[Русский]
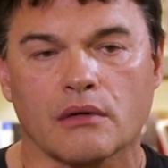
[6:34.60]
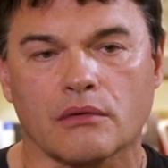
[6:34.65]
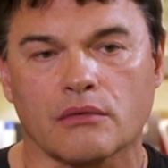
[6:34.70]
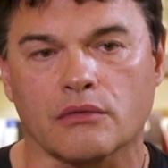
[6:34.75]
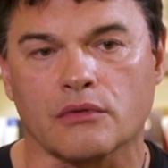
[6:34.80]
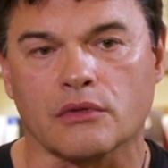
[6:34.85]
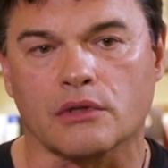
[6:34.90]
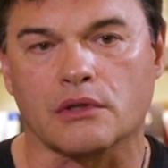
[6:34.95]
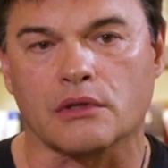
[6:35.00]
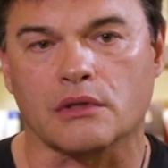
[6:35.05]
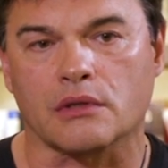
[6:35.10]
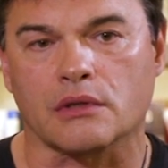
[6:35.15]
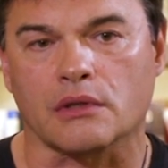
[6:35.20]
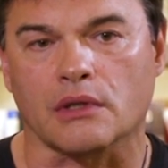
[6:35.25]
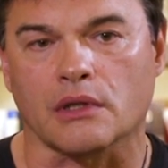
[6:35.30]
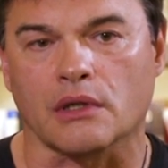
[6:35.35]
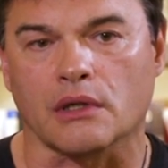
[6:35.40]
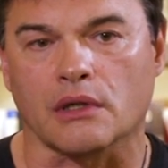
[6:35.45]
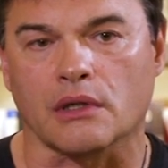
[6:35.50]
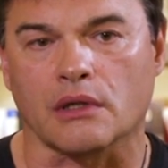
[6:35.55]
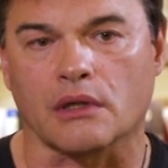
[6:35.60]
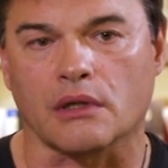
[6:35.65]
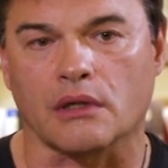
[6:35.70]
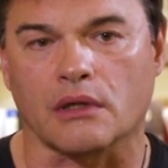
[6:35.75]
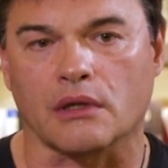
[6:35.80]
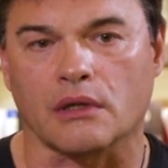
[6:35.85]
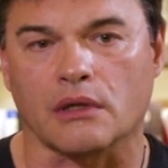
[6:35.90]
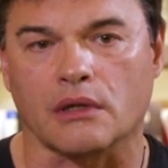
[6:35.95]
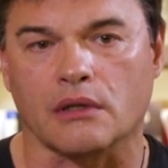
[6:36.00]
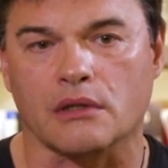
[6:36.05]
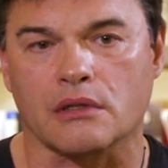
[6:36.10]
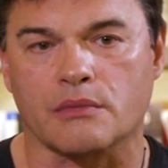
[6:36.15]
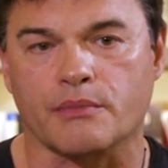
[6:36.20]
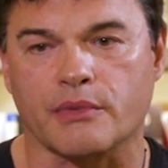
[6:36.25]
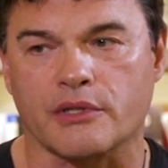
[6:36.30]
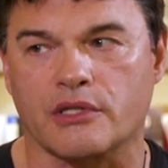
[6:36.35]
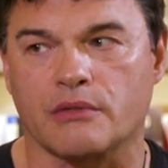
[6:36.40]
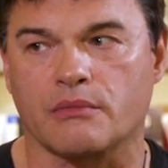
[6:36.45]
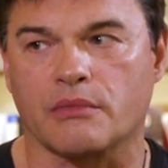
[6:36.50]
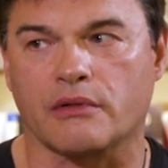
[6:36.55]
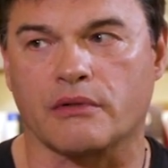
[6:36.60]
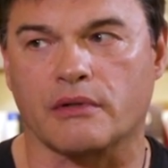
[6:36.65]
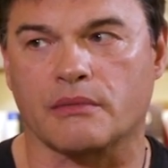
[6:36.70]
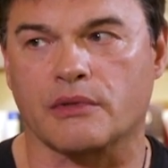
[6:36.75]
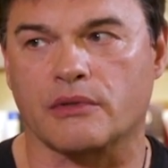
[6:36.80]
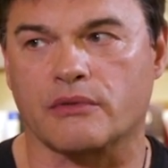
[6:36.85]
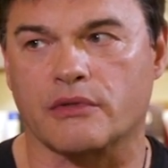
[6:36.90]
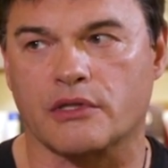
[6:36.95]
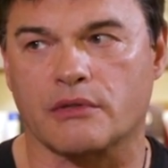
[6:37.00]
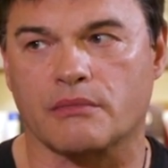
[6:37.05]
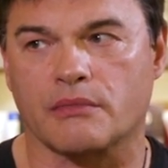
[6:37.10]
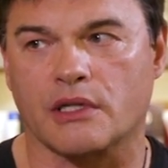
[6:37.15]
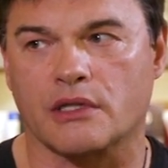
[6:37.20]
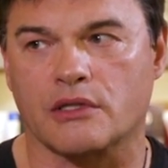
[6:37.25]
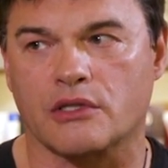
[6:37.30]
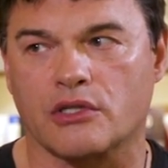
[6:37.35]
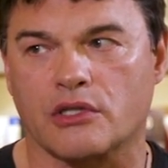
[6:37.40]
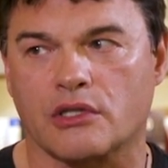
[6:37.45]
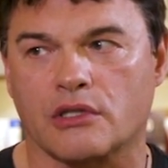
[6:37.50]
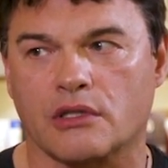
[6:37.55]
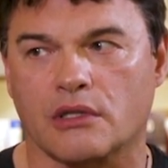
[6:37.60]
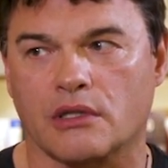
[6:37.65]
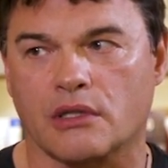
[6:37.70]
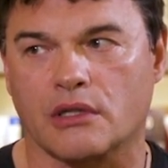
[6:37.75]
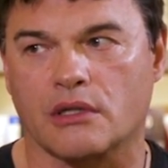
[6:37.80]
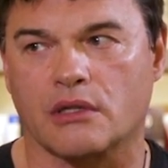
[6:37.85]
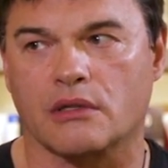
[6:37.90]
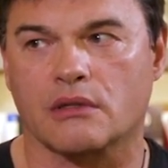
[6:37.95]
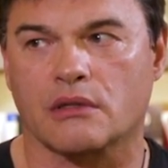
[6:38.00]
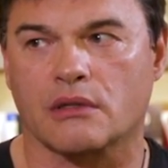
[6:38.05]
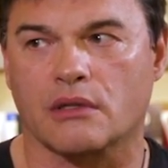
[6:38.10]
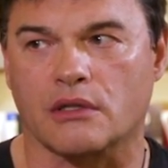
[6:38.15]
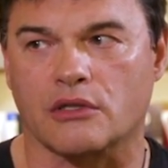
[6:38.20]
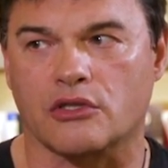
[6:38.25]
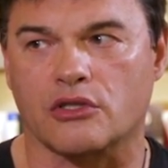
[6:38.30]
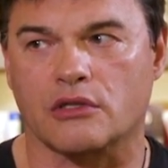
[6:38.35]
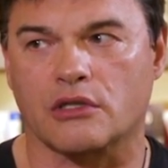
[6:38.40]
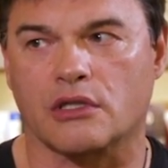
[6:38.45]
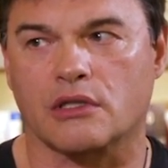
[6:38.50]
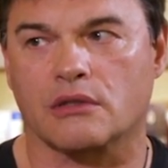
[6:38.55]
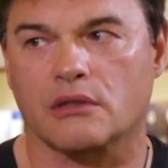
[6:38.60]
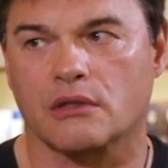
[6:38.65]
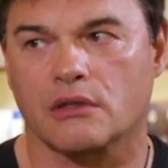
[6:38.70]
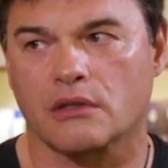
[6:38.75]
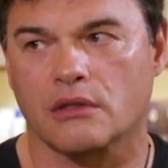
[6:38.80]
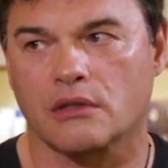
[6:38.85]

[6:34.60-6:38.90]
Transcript: Вот. Э, спасибо вам на вашем концерте, я жила.